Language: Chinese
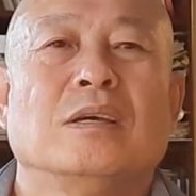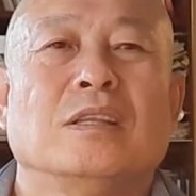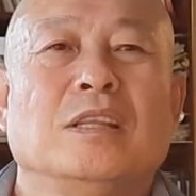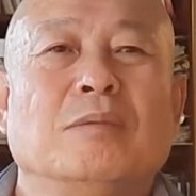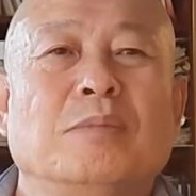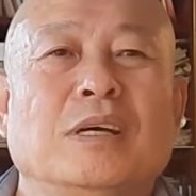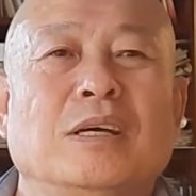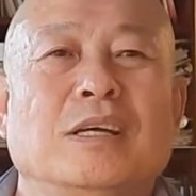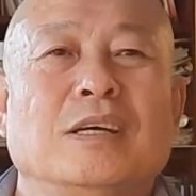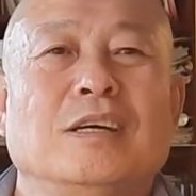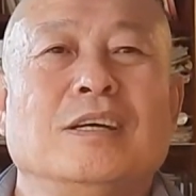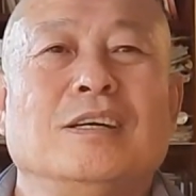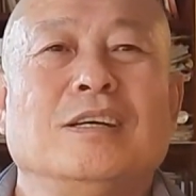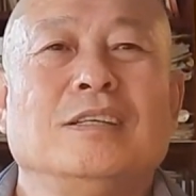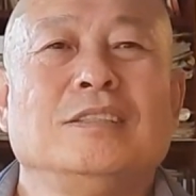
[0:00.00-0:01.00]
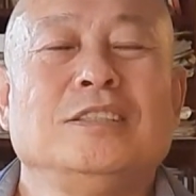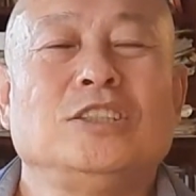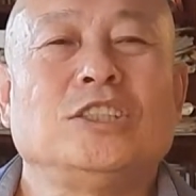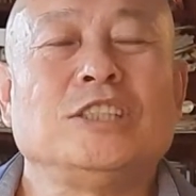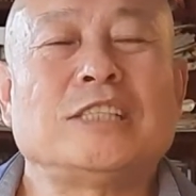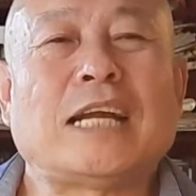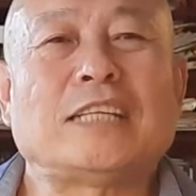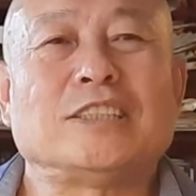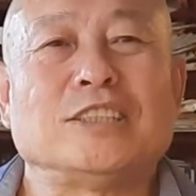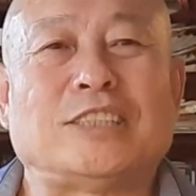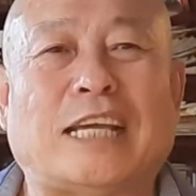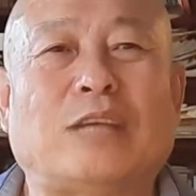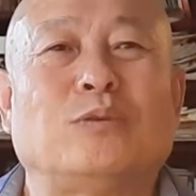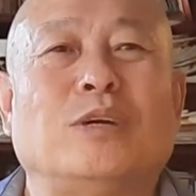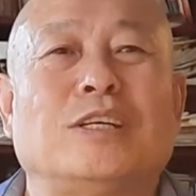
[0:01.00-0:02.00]
那么你既然是
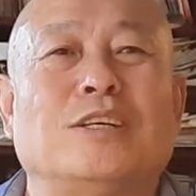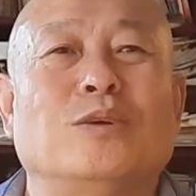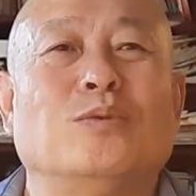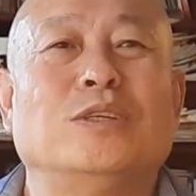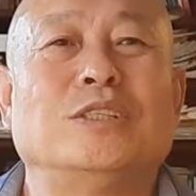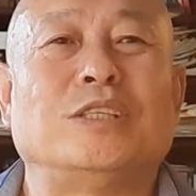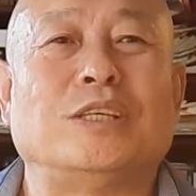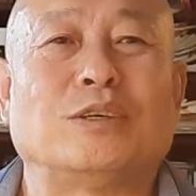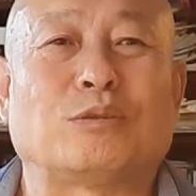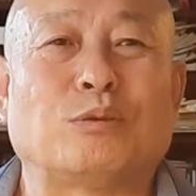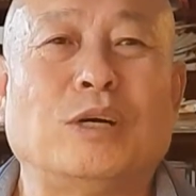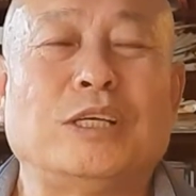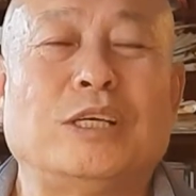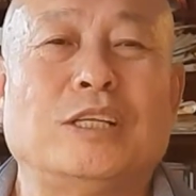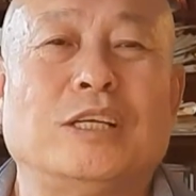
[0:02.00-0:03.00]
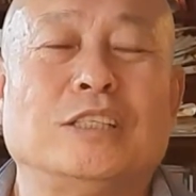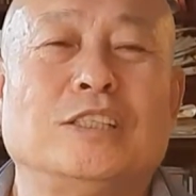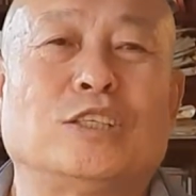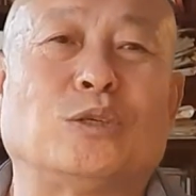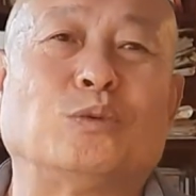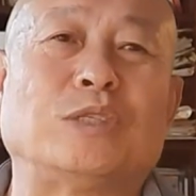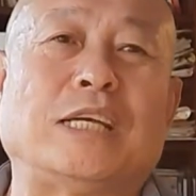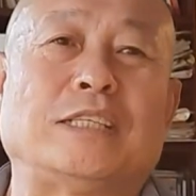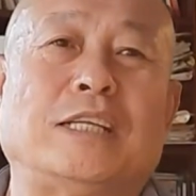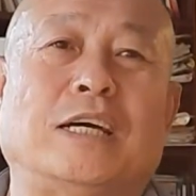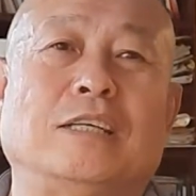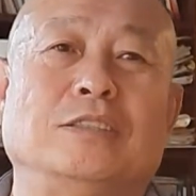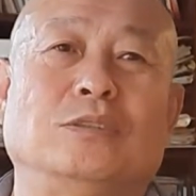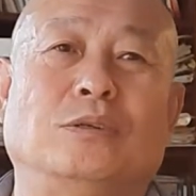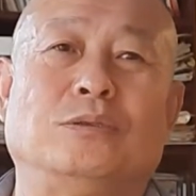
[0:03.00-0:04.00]
解决这个问题，所以呢，你首先
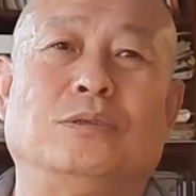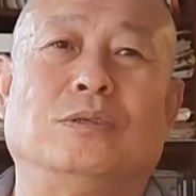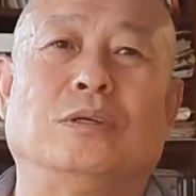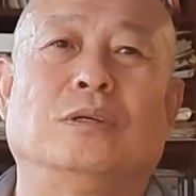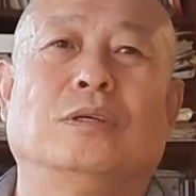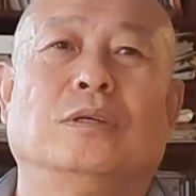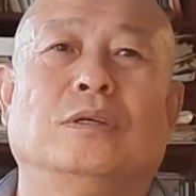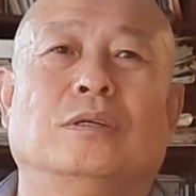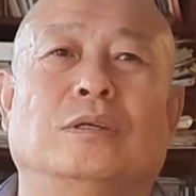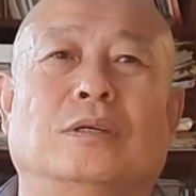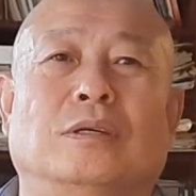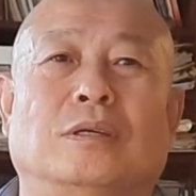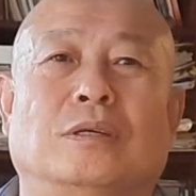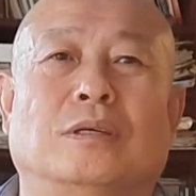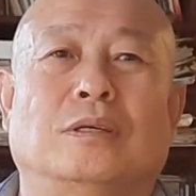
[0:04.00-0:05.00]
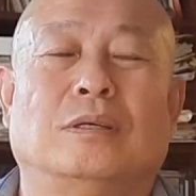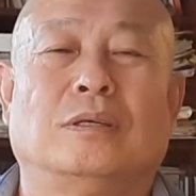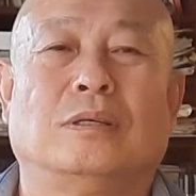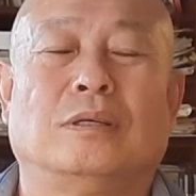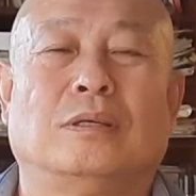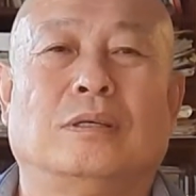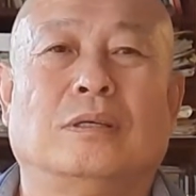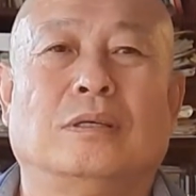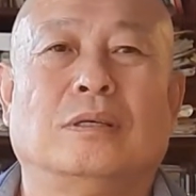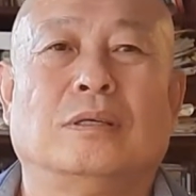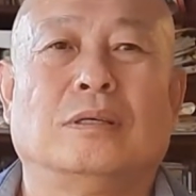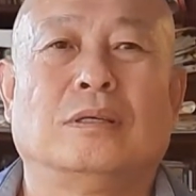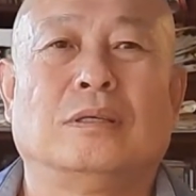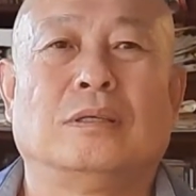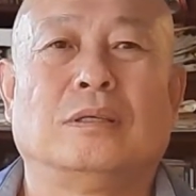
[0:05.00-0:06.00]
呢要去
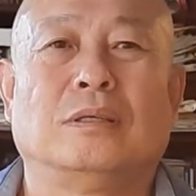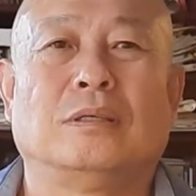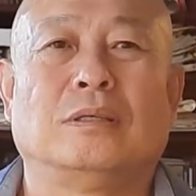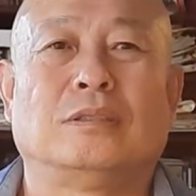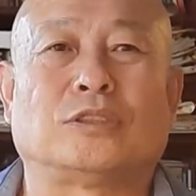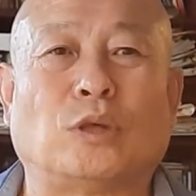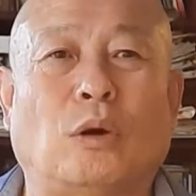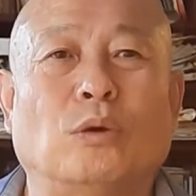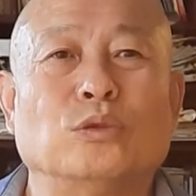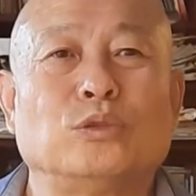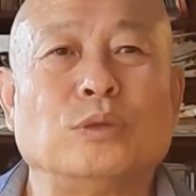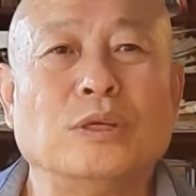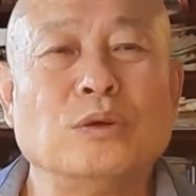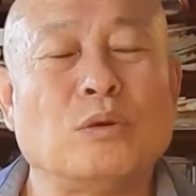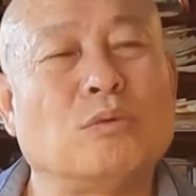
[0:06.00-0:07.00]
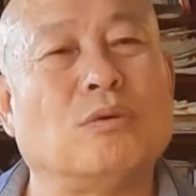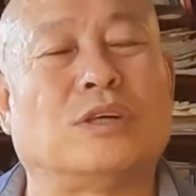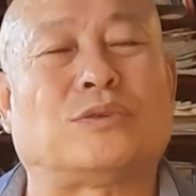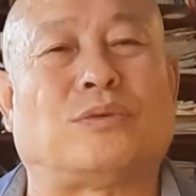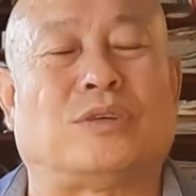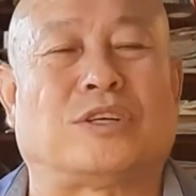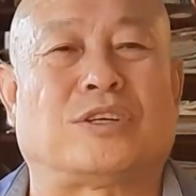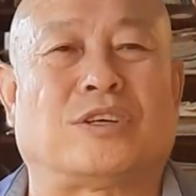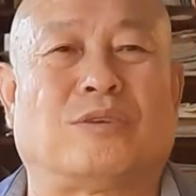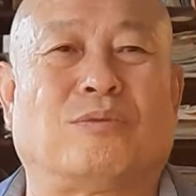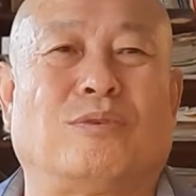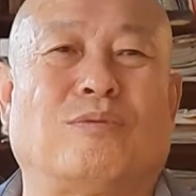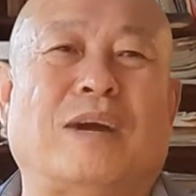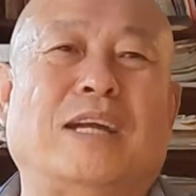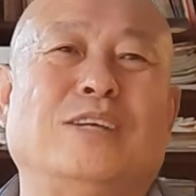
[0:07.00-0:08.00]
呃找寻获取食
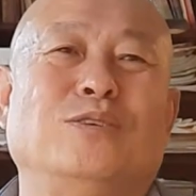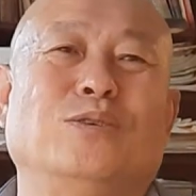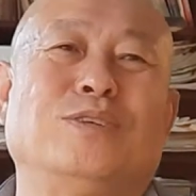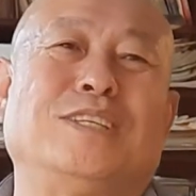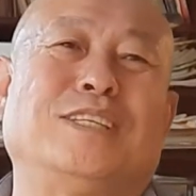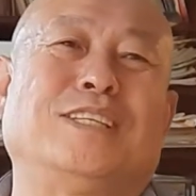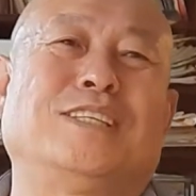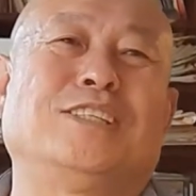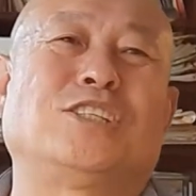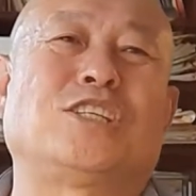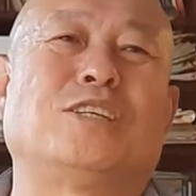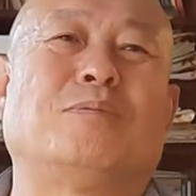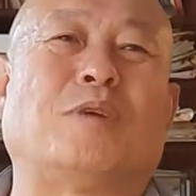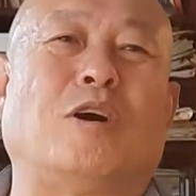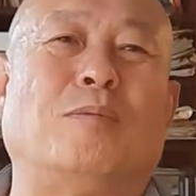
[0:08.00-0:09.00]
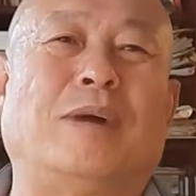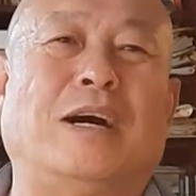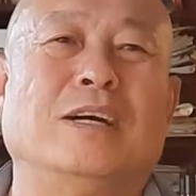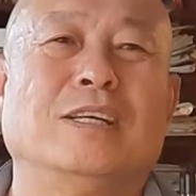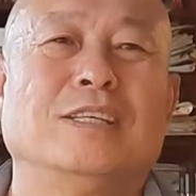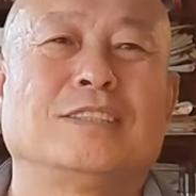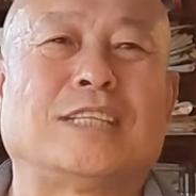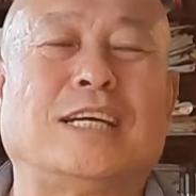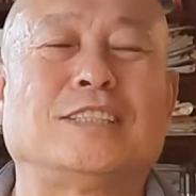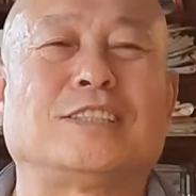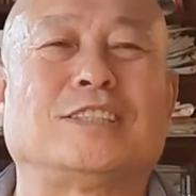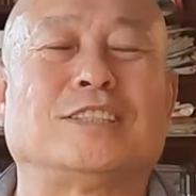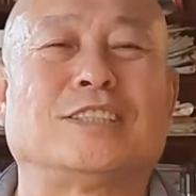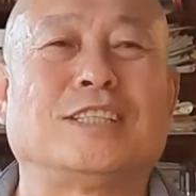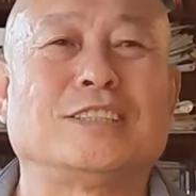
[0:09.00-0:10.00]
物，完了以后你才能吃饱嘛，才
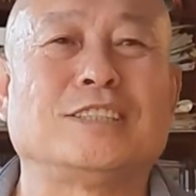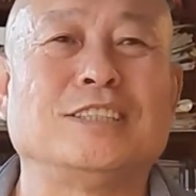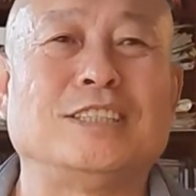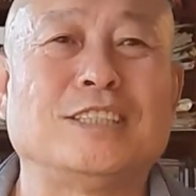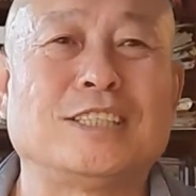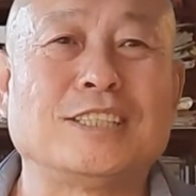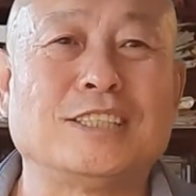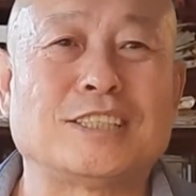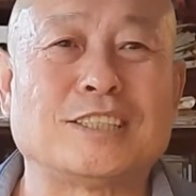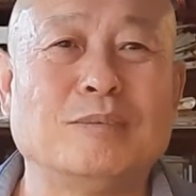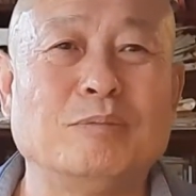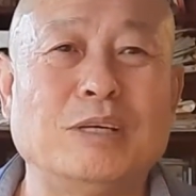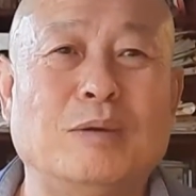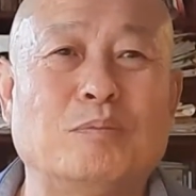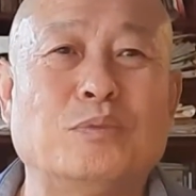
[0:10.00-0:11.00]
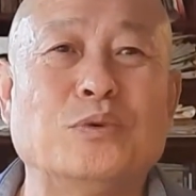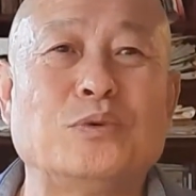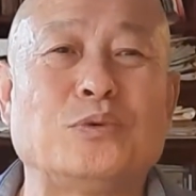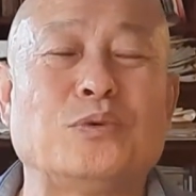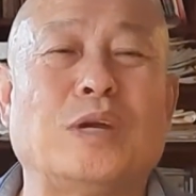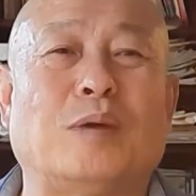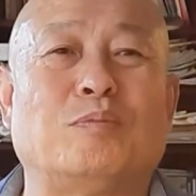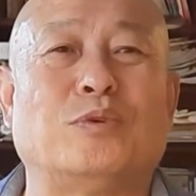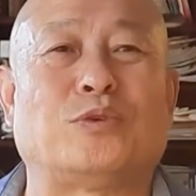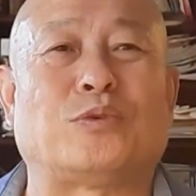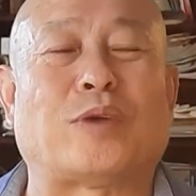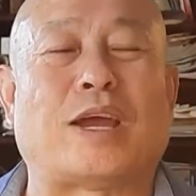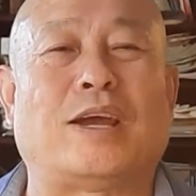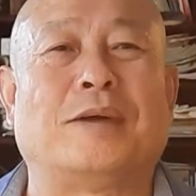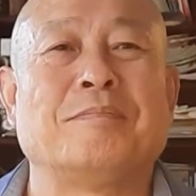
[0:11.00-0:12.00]
使得自己这个生命不虚啊不
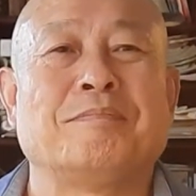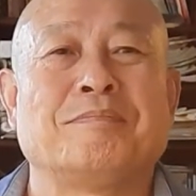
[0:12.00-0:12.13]
悬。